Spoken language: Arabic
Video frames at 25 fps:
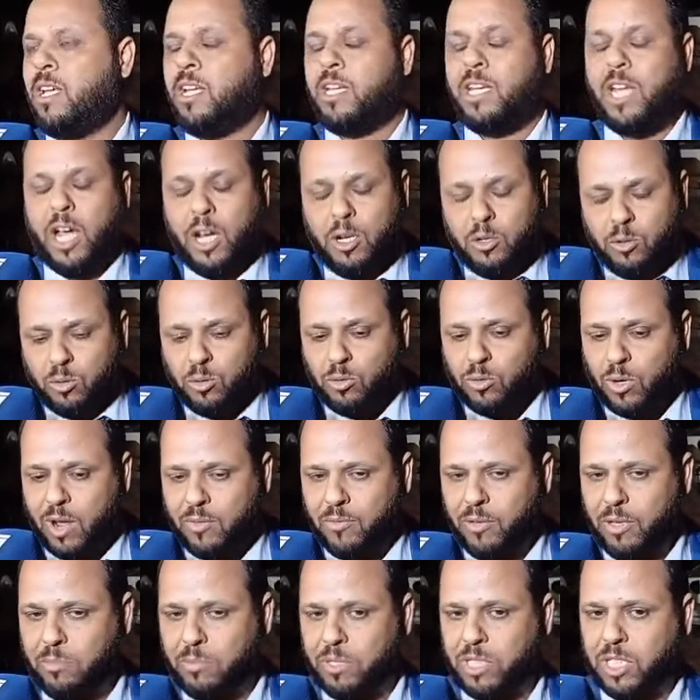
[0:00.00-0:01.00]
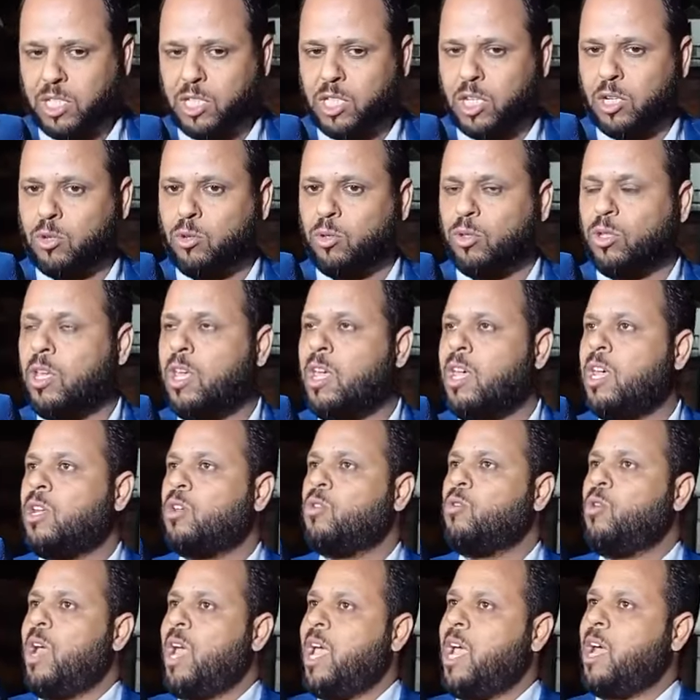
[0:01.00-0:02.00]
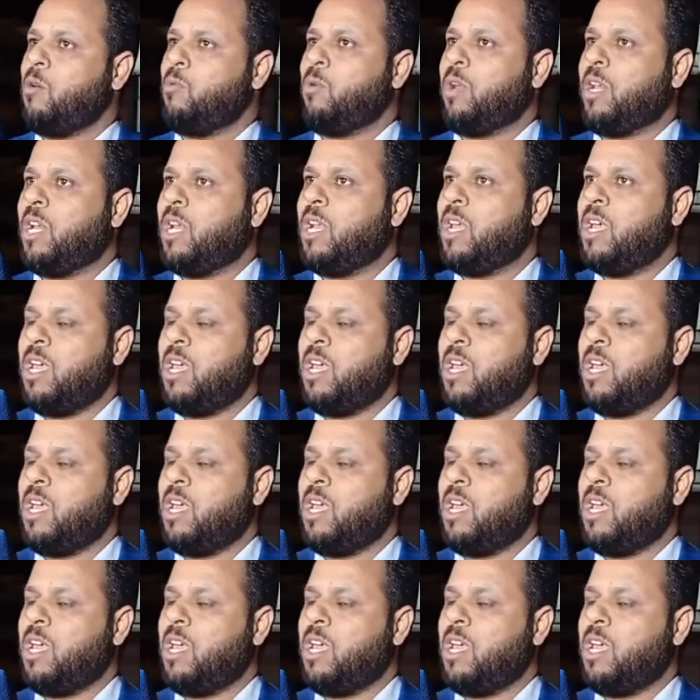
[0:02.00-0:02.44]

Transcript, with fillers: نحن نرافع بتجرد نحاول